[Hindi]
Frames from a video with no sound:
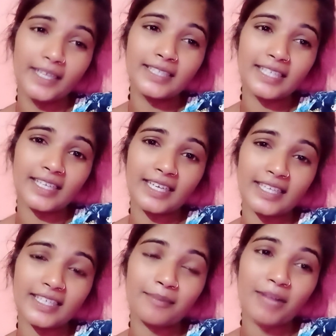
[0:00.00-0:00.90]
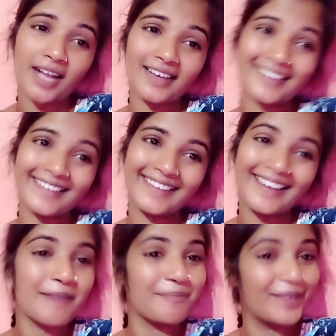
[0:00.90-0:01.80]
ठीक है लेकिन हम क्या कर रहे हैं
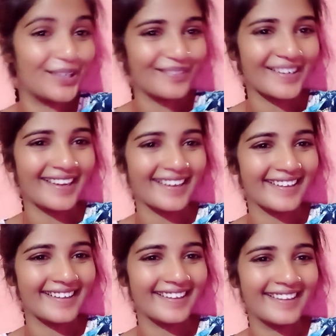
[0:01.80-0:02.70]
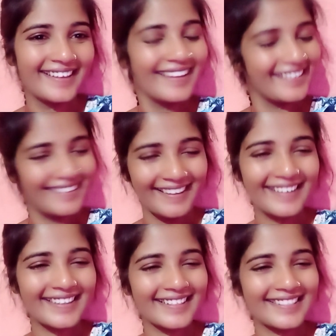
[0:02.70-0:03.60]
हम वीडियो बना रहे
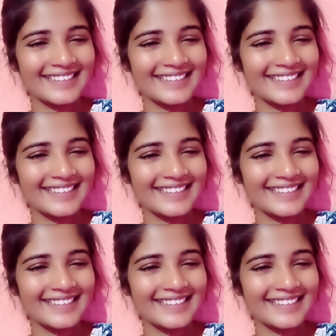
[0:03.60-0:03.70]
हैं कितना